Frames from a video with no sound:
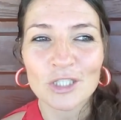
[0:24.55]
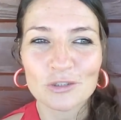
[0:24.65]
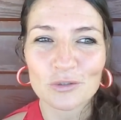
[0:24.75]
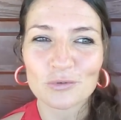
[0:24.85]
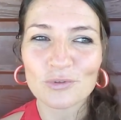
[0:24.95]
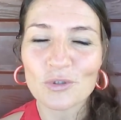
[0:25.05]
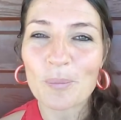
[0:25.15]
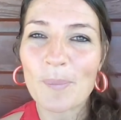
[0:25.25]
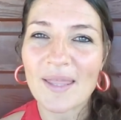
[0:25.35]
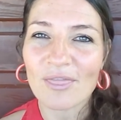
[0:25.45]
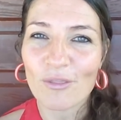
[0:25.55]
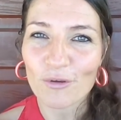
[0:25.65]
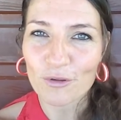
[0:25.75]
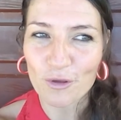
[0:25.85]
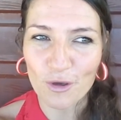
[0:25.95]
sur toutes nos peines
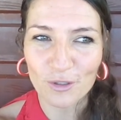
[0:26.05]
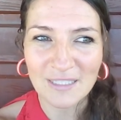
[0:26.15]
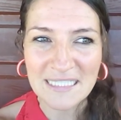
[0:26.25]
de cœur,